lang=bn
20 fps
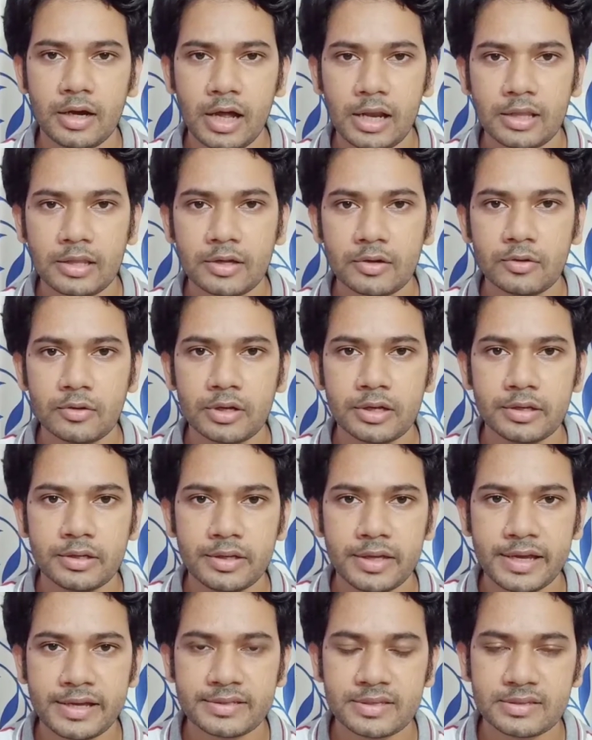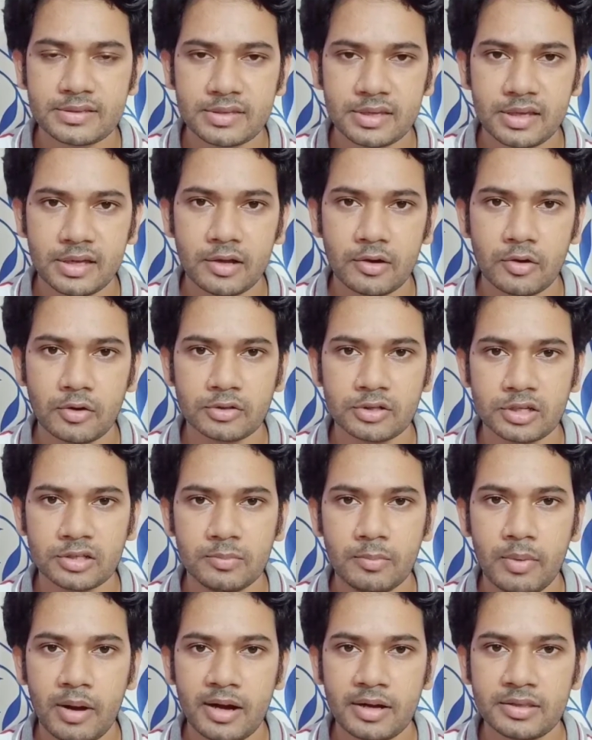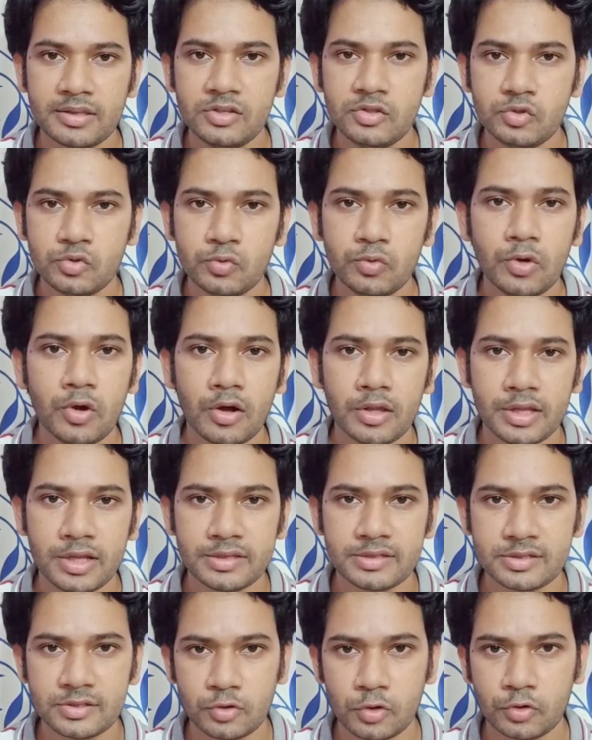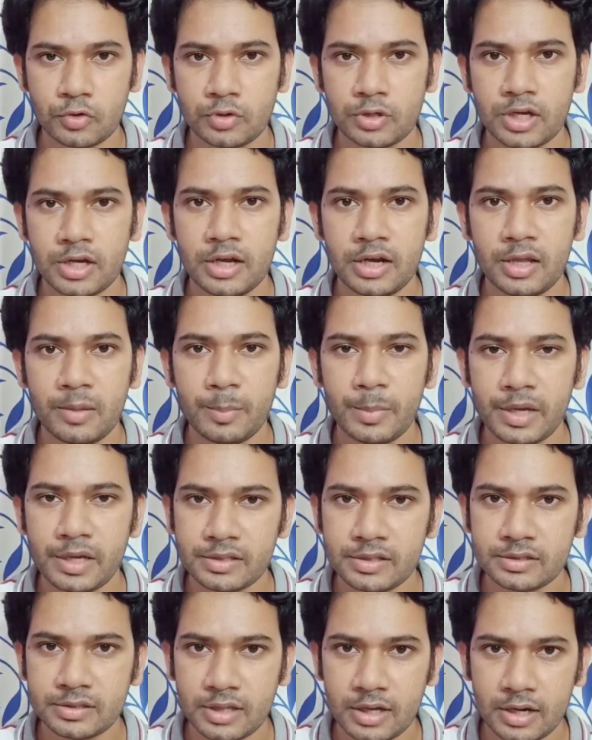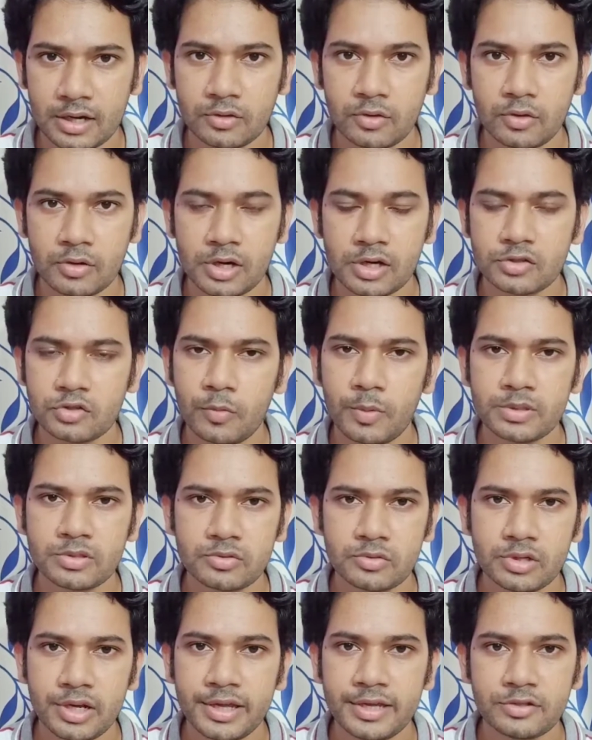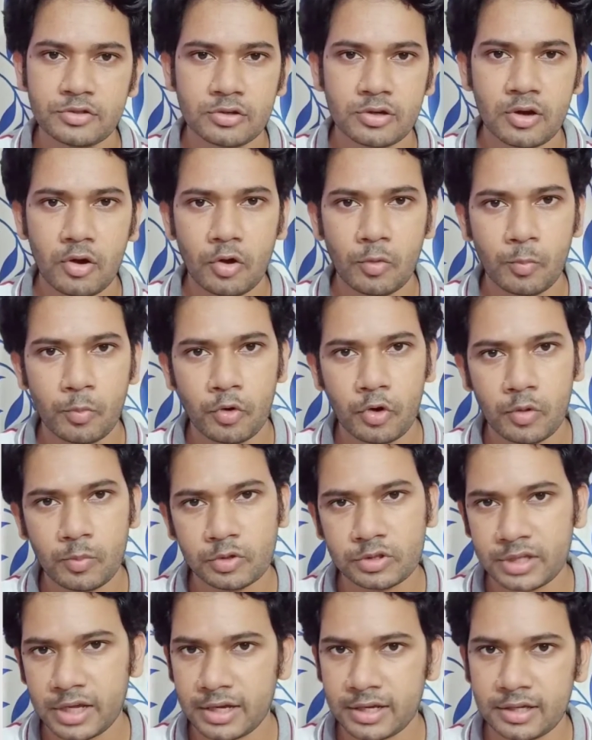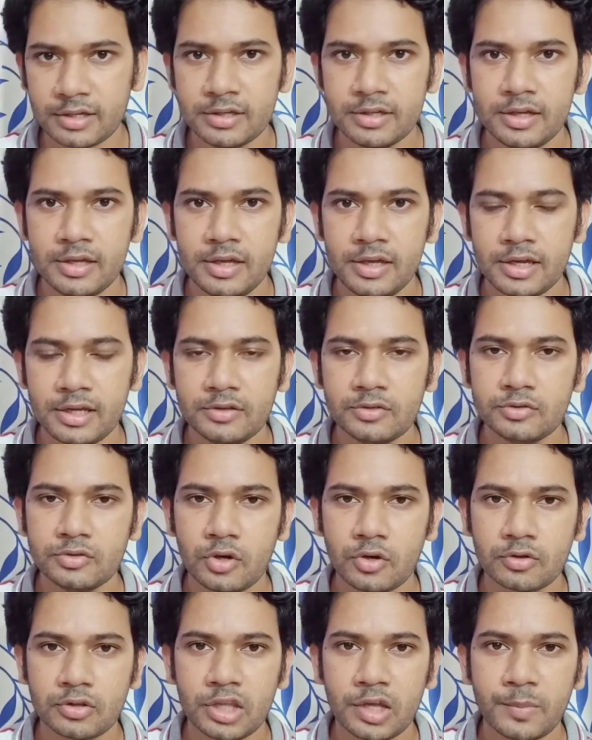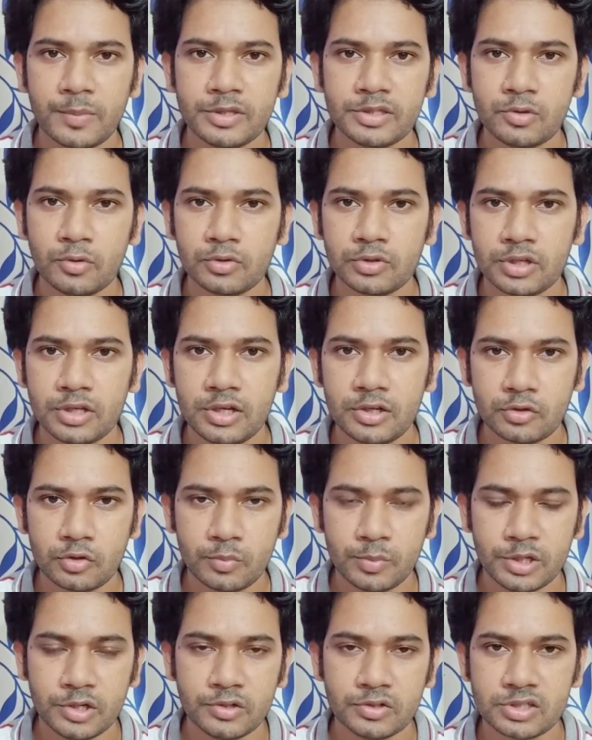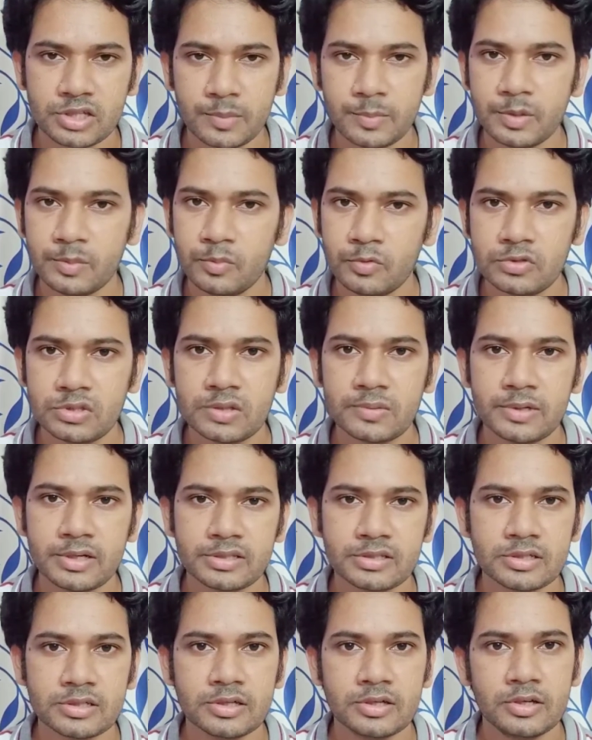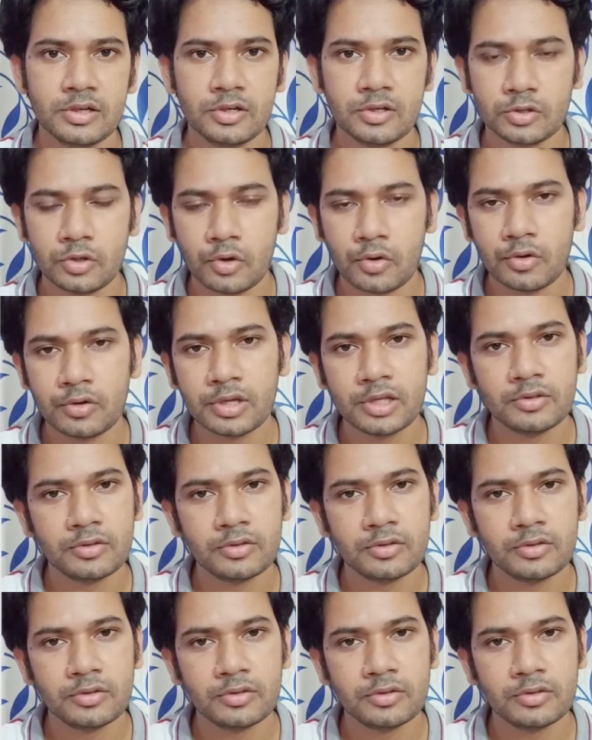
আলাদা করে এক্সেস হেয়ার অর্থাৎ বাড়তি চুল হওয়া যাচ্ছে যতটা না মেয়েদের থাকা দরকার সবার শরীরে কিছু না অল্প অল্প থাকে কিন্তু যখন দেখবেন যে অতিরিক্ত বেরোচ্ছে আপনি বুঝতে পারছেন তখন